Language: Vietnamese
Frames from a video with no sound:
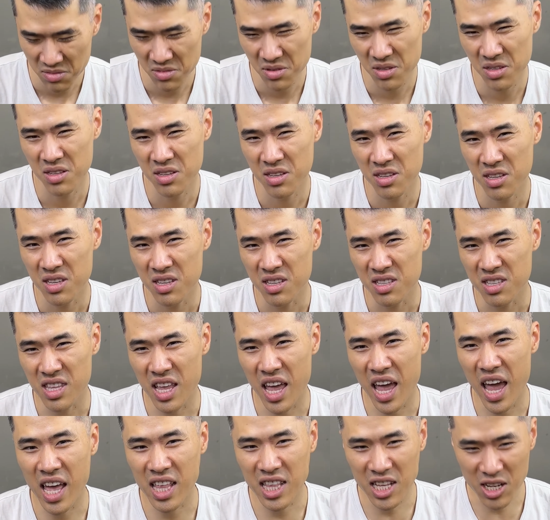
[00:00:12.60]
củ
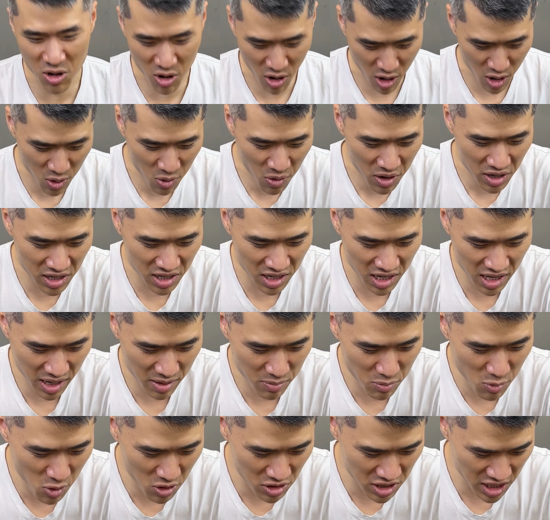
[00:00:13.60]
thế thì nói luôn là
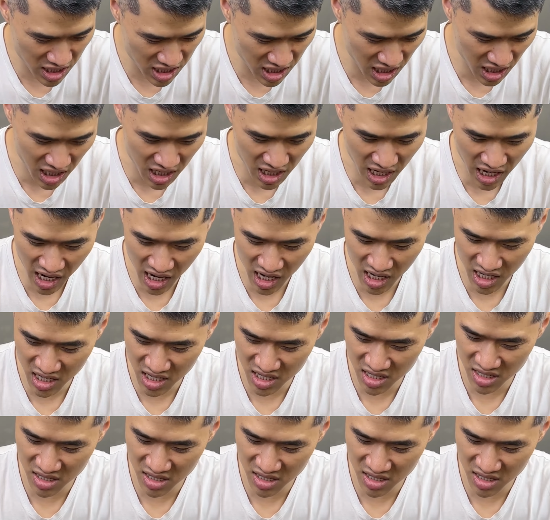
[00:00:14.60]
em mua giày second hand